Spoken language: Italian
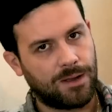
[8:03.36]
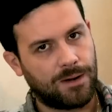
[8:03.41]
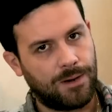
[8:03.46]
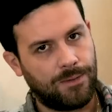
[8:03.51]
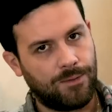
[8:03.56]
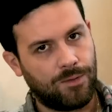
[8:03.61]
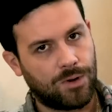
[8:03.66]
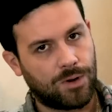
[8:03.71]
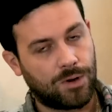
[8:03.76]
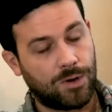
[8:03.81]
che
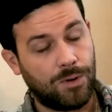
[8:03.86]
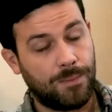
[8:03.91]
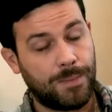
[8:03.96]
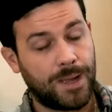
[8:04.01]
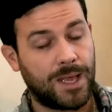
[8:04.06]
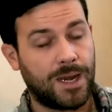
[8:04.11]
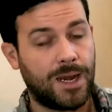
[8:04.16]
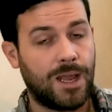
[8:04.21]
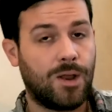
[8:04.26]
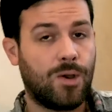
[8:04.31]
lavorano
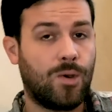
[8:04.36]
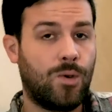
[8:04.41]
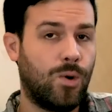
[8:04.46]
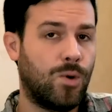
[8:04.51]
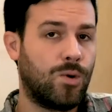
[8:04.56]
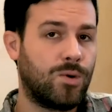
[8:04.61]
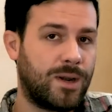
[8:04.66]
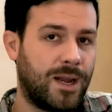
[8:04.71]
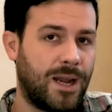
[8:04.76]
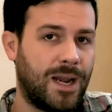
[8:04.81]
bene
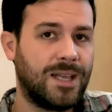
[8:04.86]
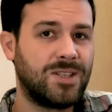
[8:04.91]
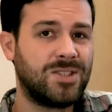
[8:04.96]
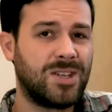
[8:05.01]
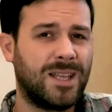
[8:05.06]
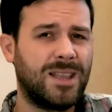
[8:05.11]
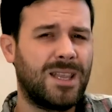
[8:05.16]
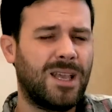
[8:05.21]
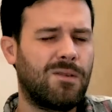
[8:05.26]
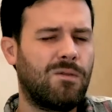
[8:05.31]
con la
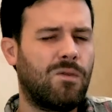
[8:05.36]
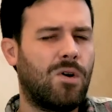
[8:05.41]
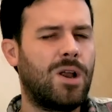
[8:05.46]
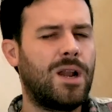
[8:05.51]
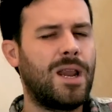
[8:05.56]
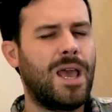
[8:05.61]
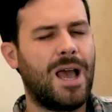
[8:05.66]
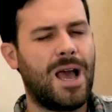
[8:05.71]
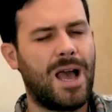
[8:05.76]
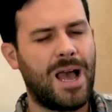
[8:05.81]
gente che
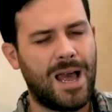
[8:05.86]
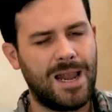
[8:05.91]
vuole